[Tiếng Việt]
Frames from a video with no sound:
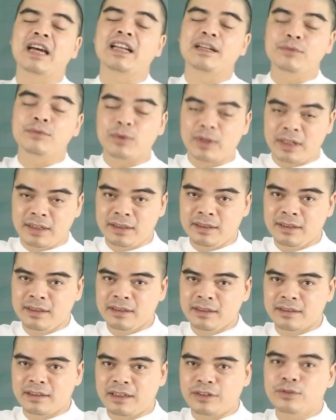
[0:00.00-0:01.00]
hạn 5 tuổi
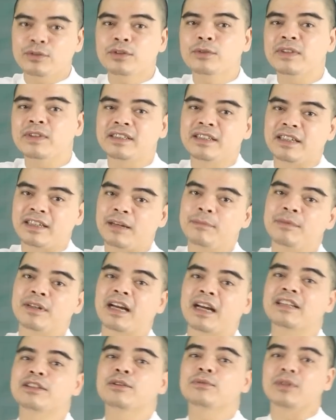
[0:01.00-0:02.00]
để giúp cho vận trình năm được
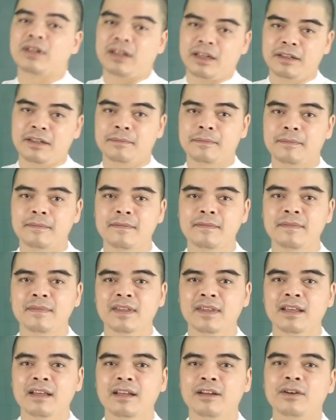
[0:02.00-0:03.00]
hanh thông thuận lợi.
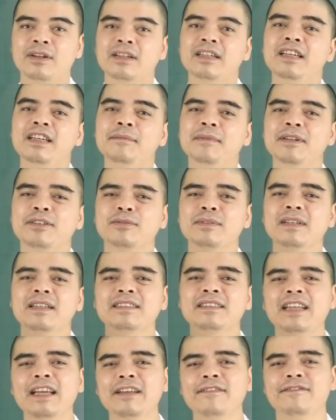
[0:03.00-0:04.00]
Còn khi mà chúng ta
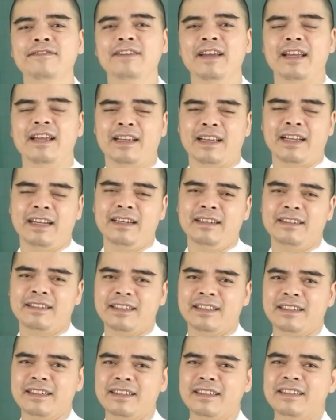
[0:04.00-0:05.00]
xét về
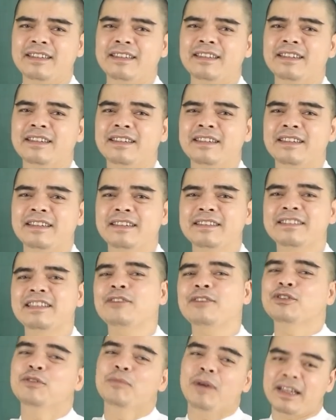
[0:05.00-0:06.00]
cái
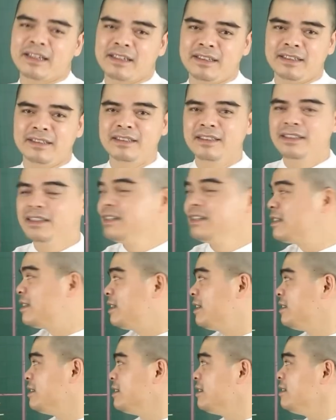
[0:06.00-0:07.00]
sao chiếu mệnh ấy,
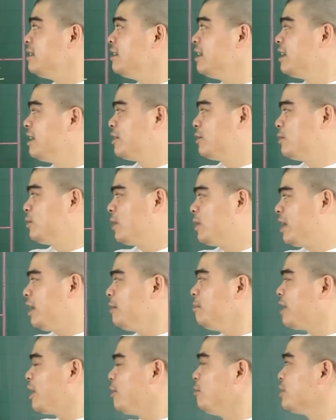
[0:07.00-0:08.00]
thì những người tuổi Ất Mão